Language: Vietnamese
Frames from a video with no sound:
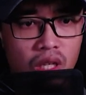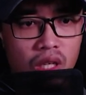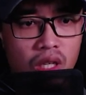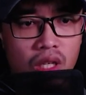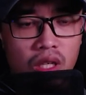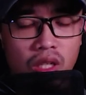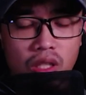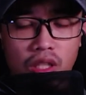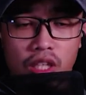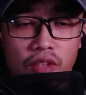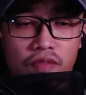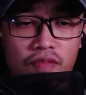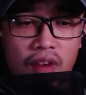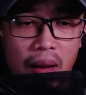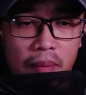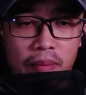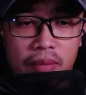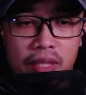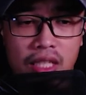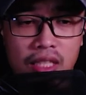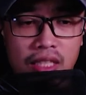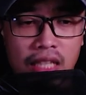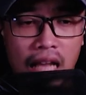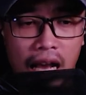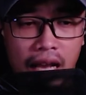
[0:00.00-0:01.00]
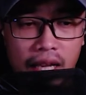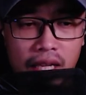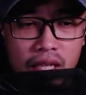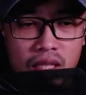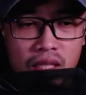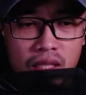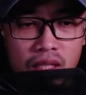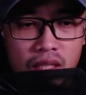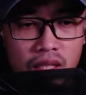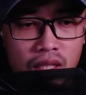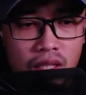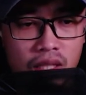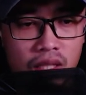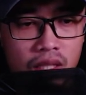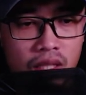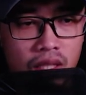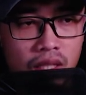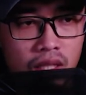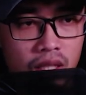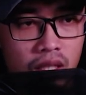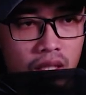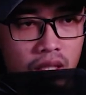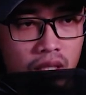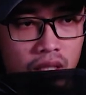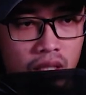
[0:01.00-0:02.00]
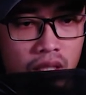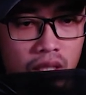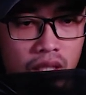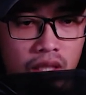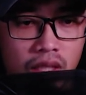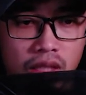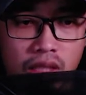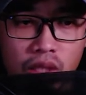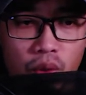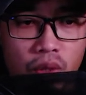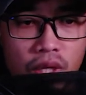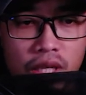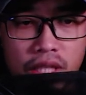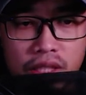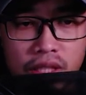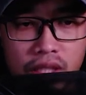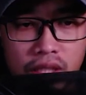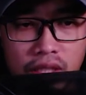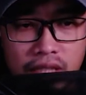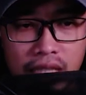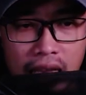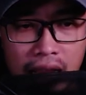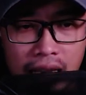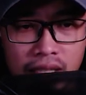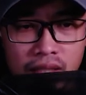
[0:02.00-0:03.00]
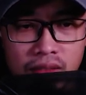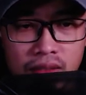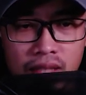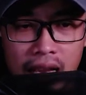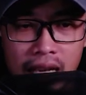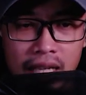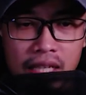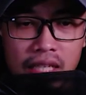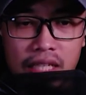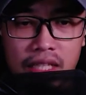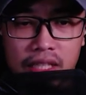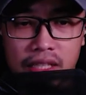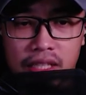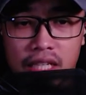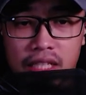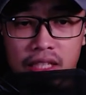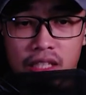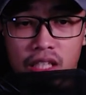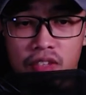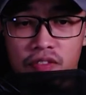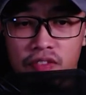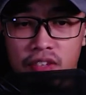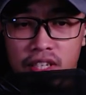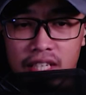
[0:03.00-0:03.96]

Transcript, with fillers: Diệp Phạm kinh hãi. Sau khi trời sáng, hắn liền đi tới phía